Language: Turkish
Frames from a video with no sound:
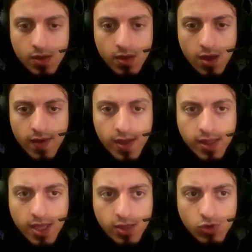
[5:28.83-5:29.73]

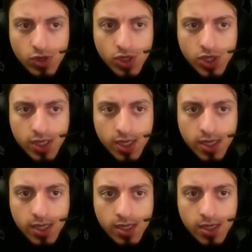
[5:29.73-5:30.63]
Evet det gün ışığı.
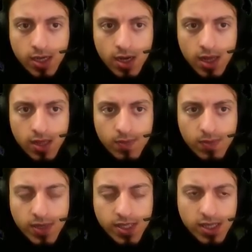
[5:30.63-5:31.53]
Karanlığın
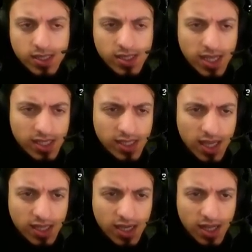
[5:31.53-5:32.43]
bitmesine nasıl 8
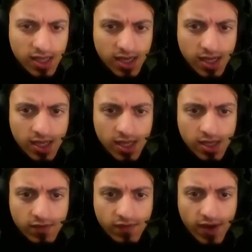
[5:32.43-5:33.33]
saat kaldı?
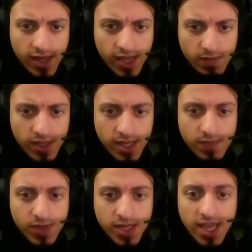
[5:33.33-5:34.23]
Fark
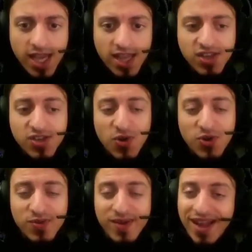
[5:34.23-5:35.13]
etmedik. Bir şey yanlış
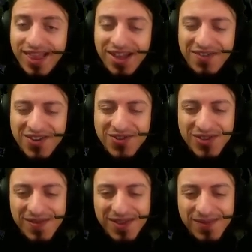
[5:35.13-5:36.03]
gördüm herhalde ama
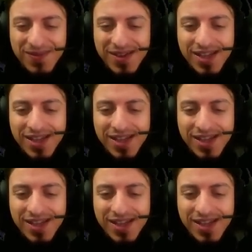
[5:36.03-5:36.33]
çözemedim.